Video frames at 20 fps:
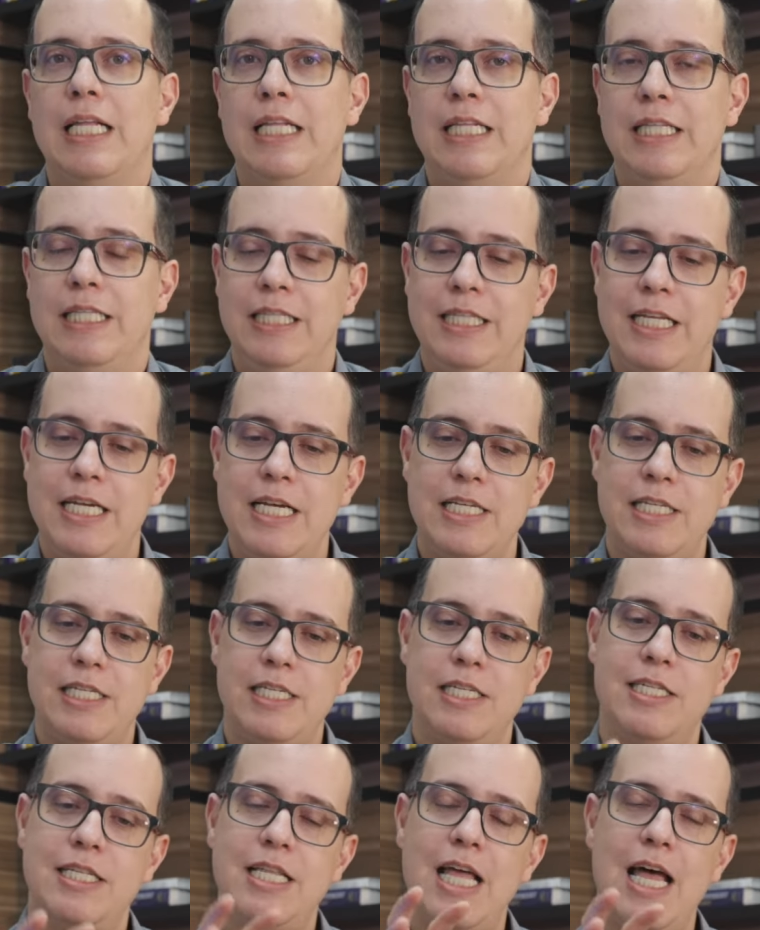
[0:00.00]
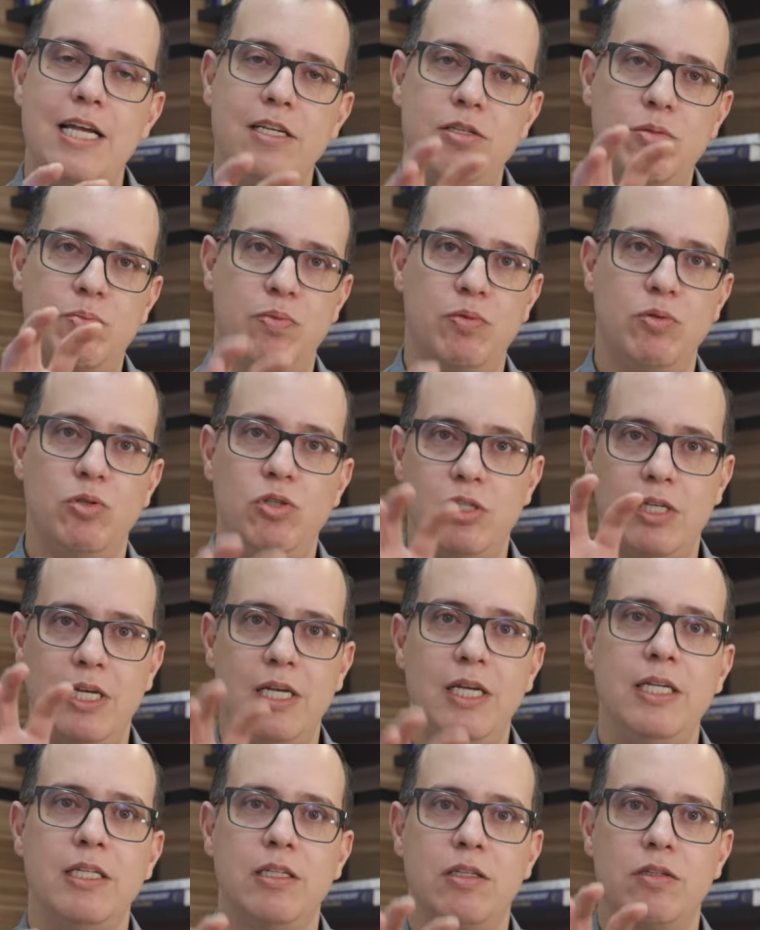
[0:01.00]
Desses
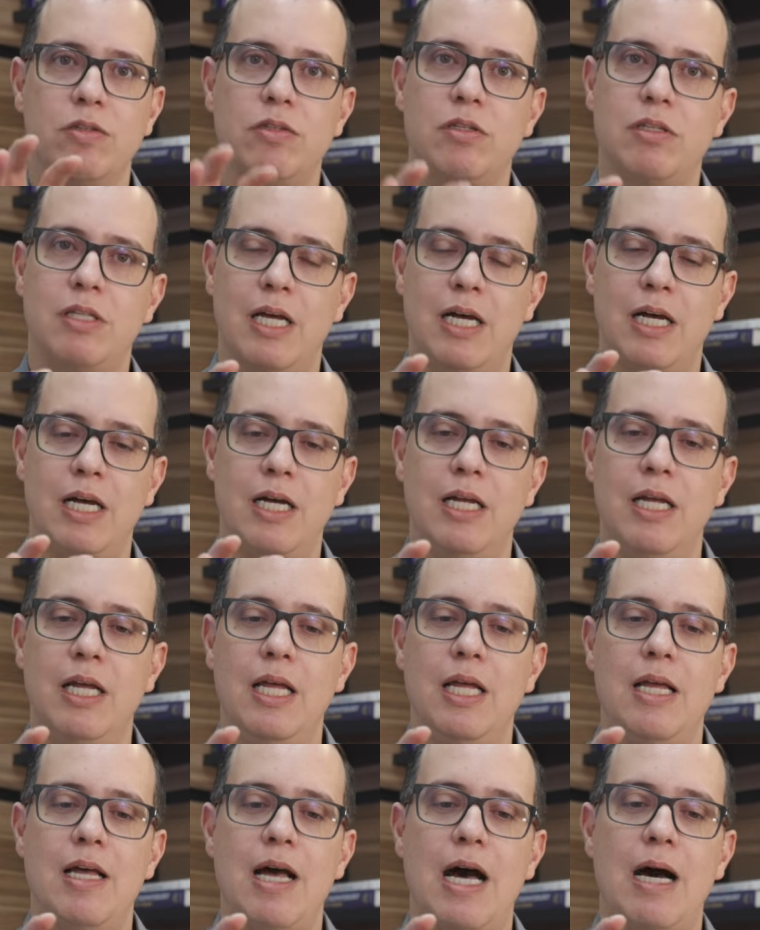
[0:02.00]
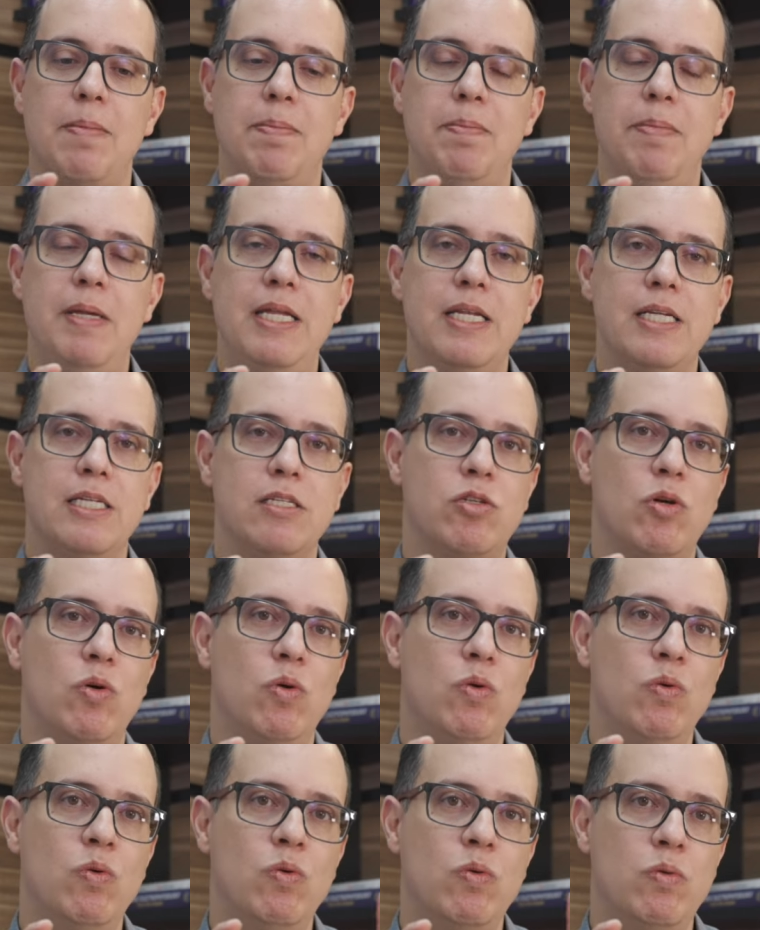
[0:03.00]
10%, tá? apenas
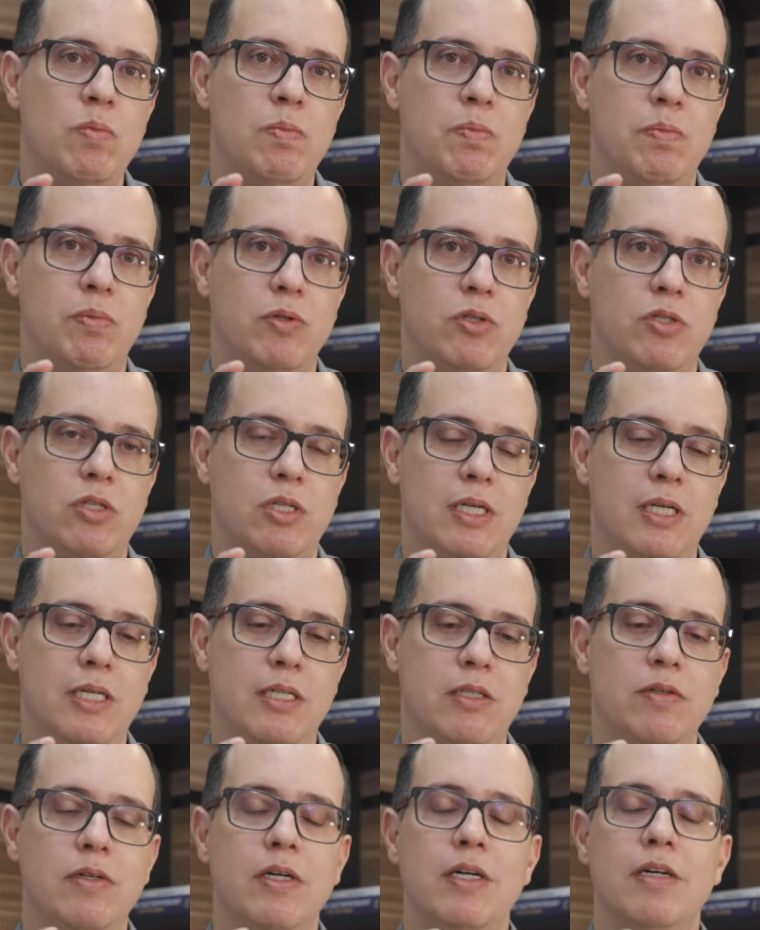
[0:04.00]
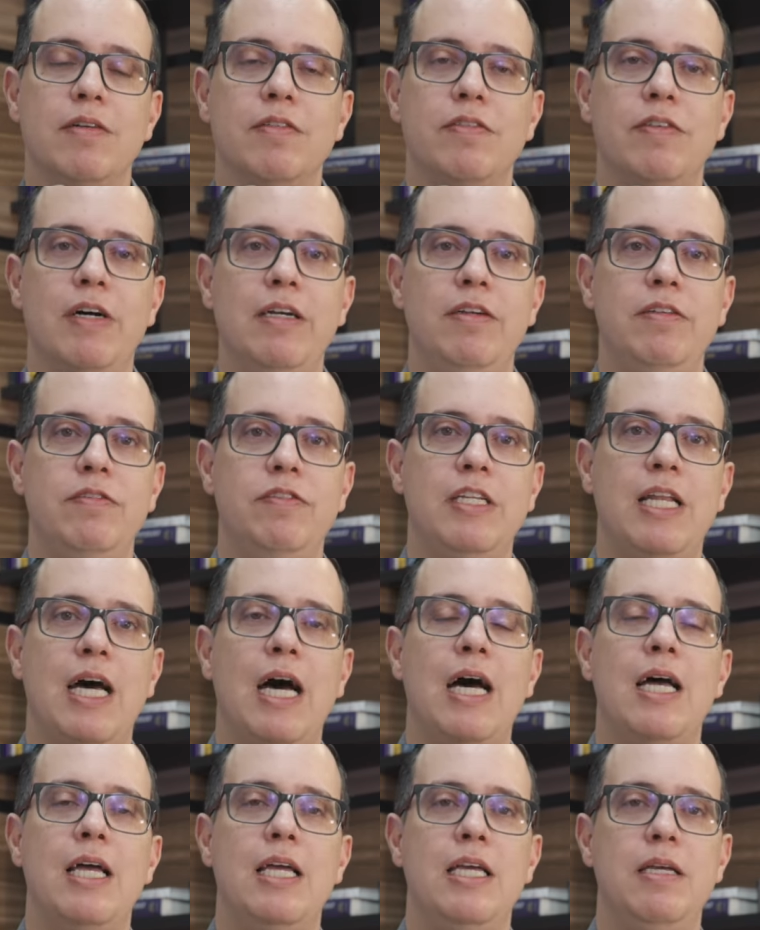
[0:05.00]
1% vai
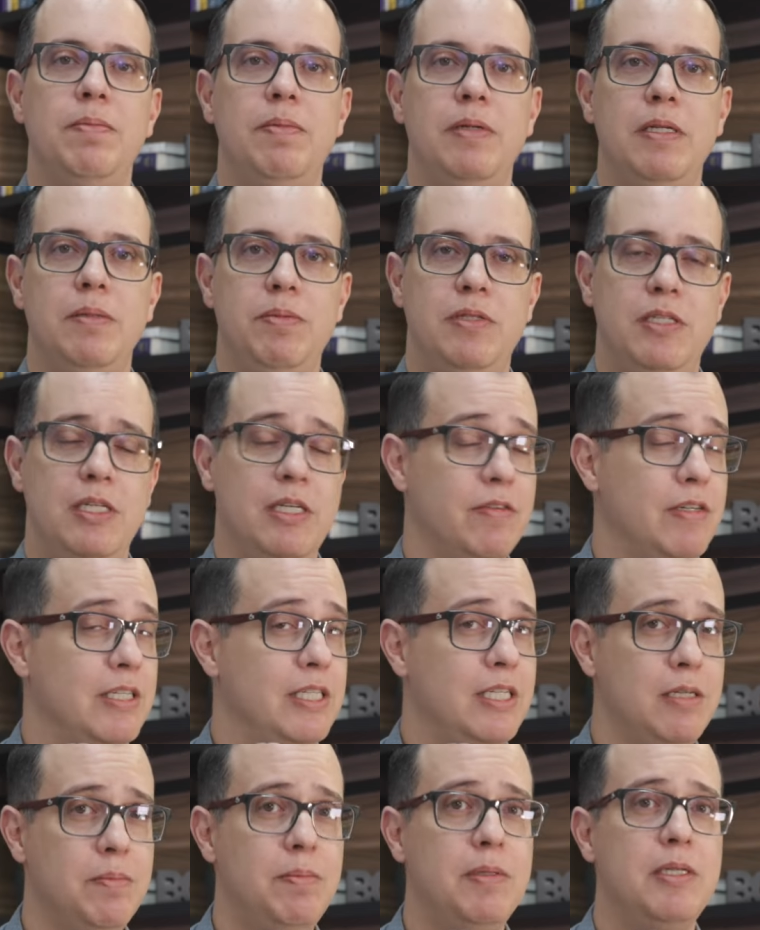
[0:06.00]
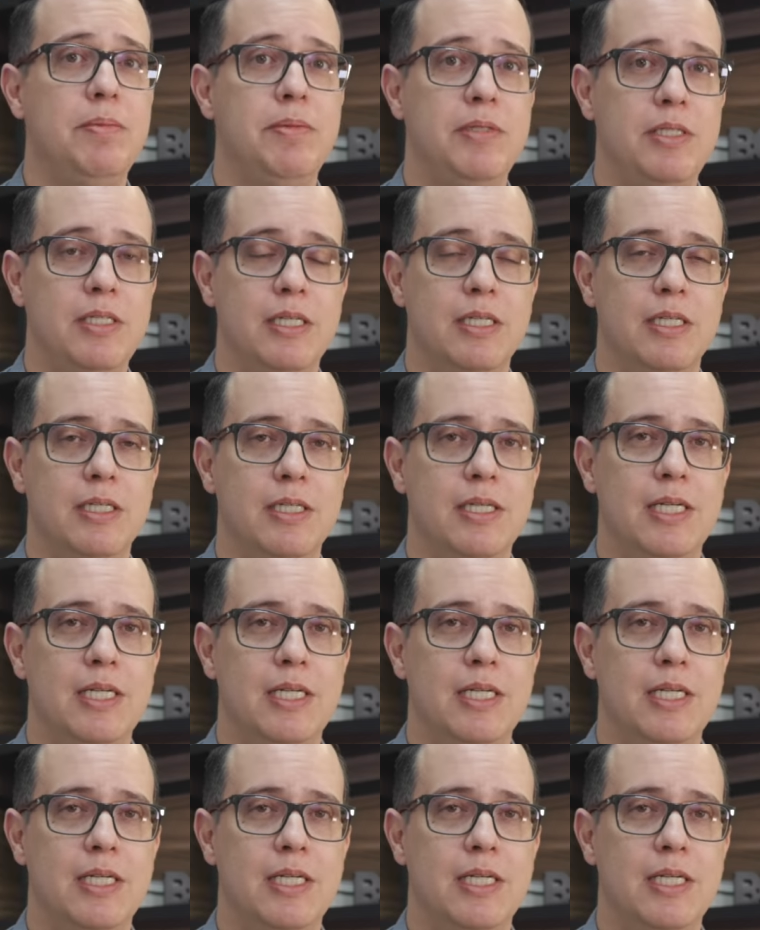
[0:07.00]
virar epilepsia, vai ter epilepsia.